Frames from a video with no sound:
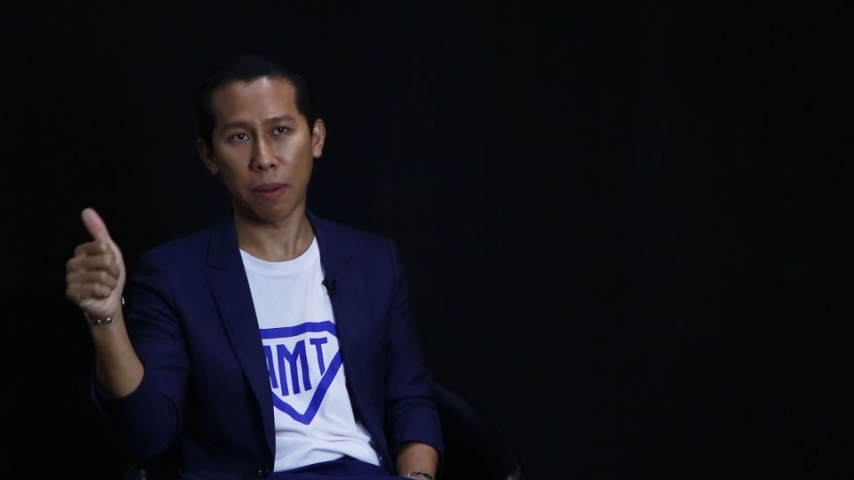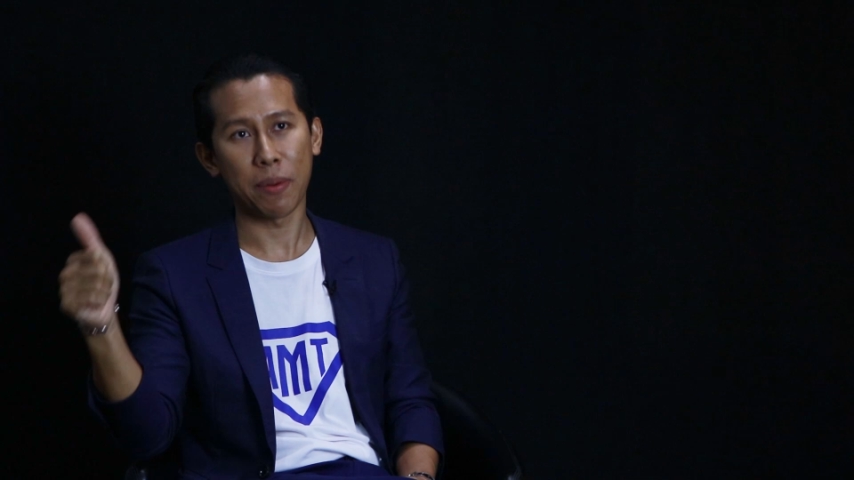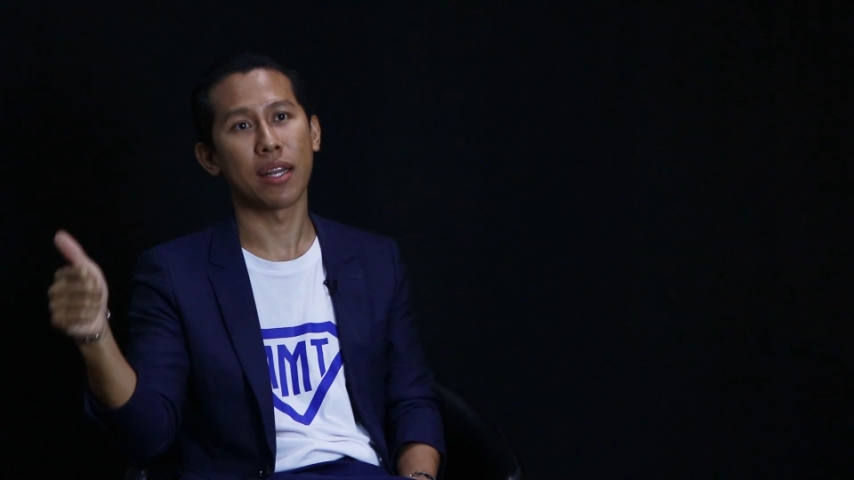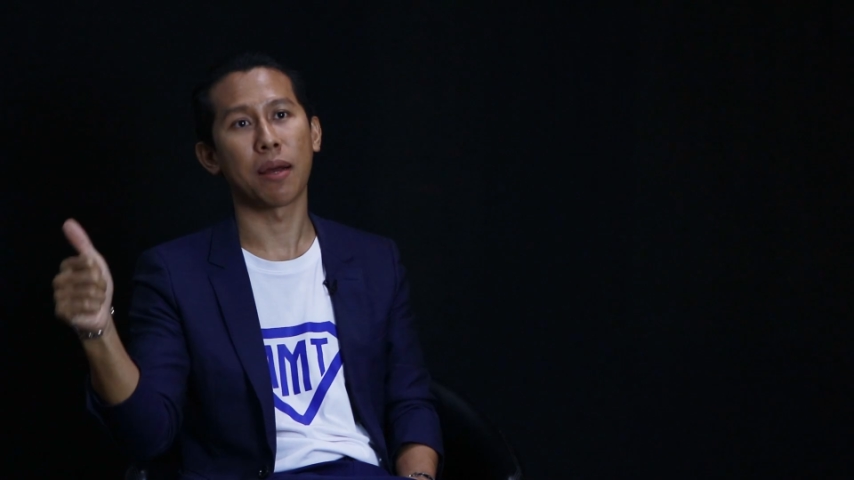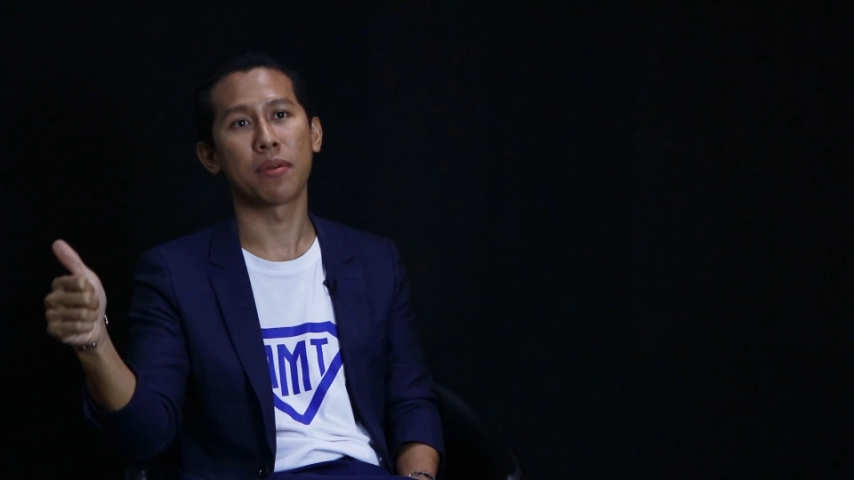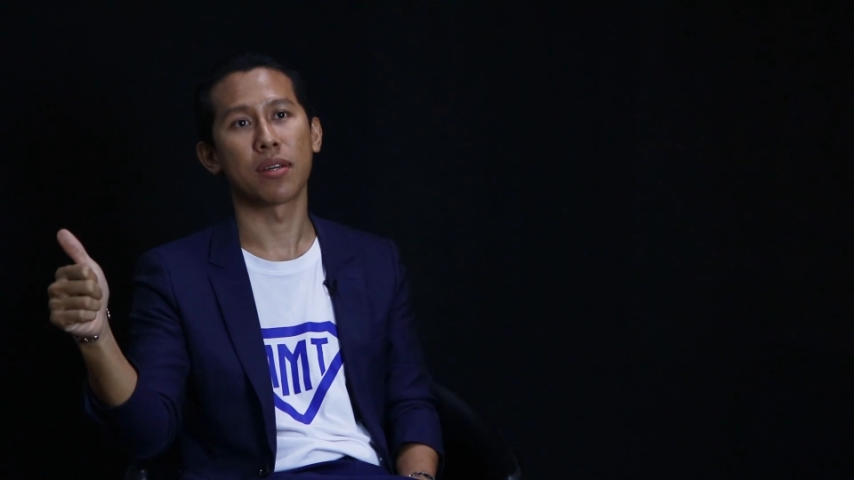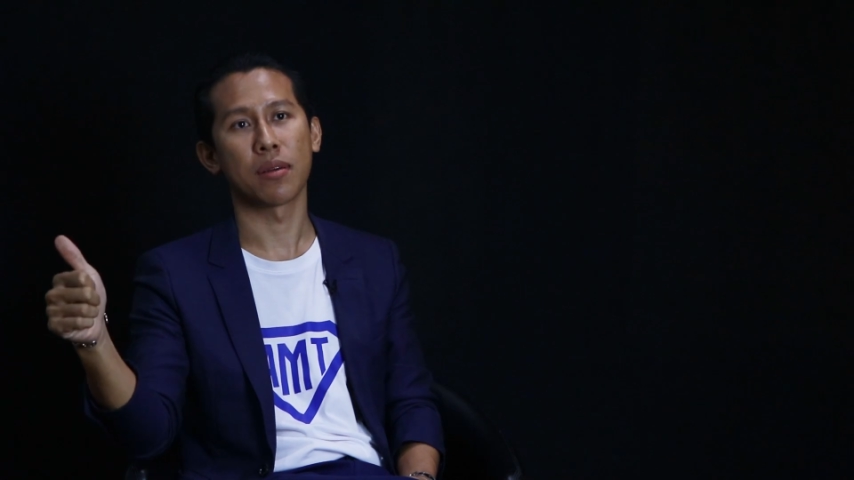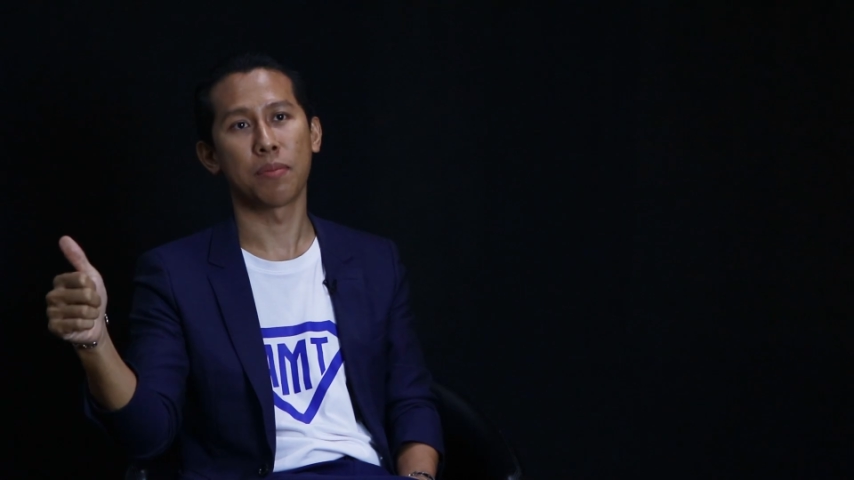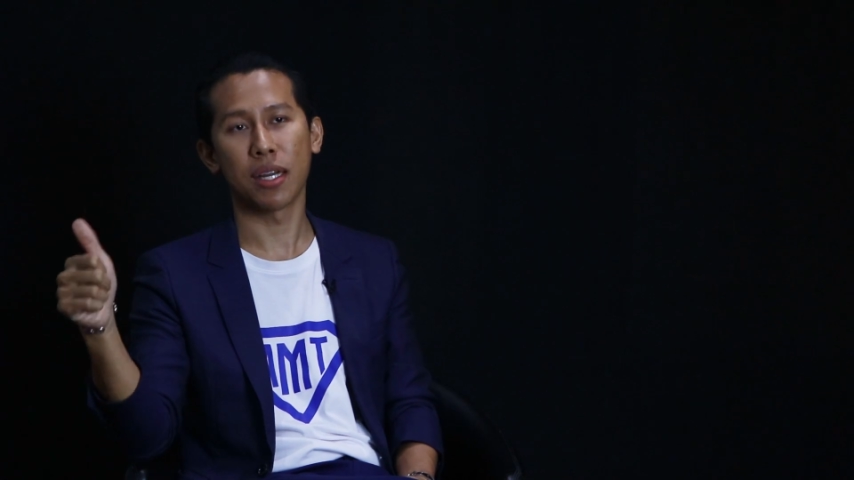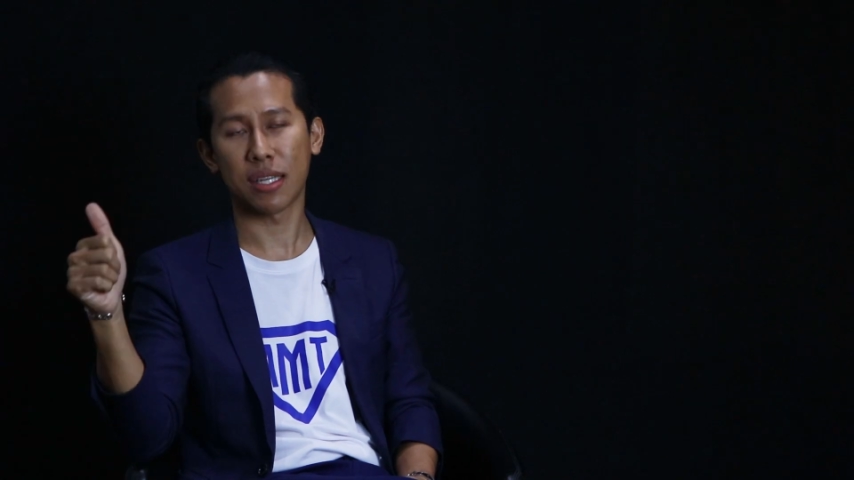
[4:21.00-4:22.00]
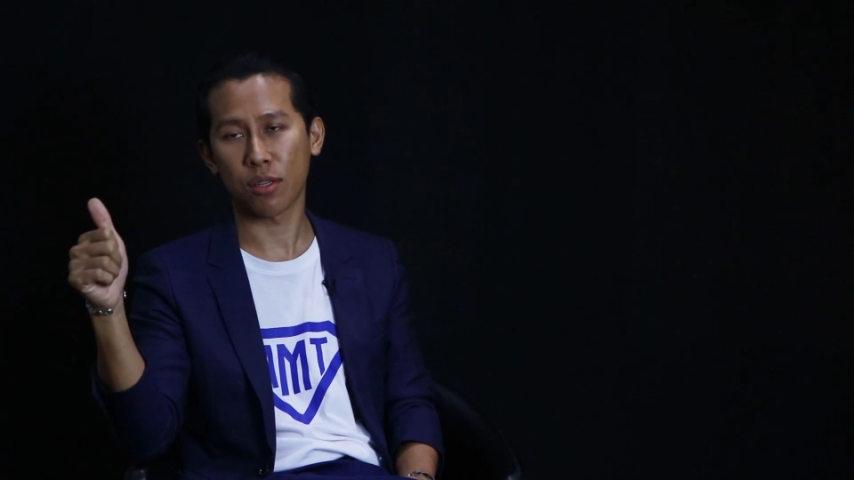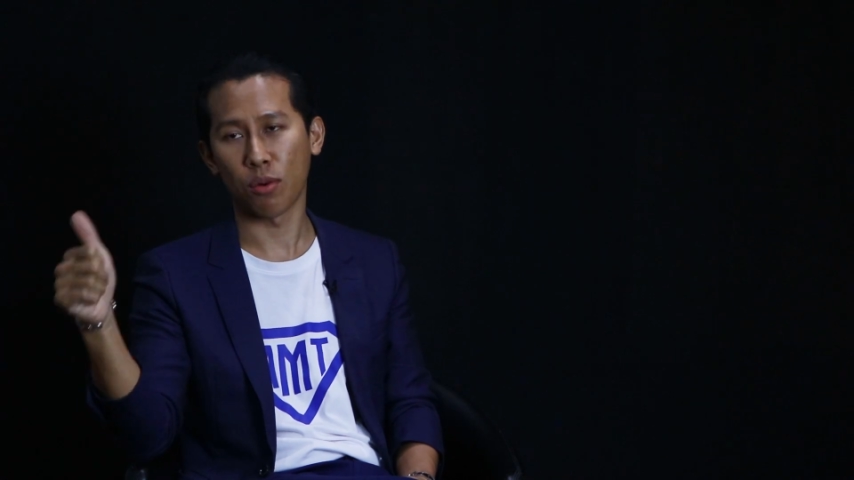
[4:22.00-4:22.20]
มาเป็นอันดับหนึ่ง เพื่อจะ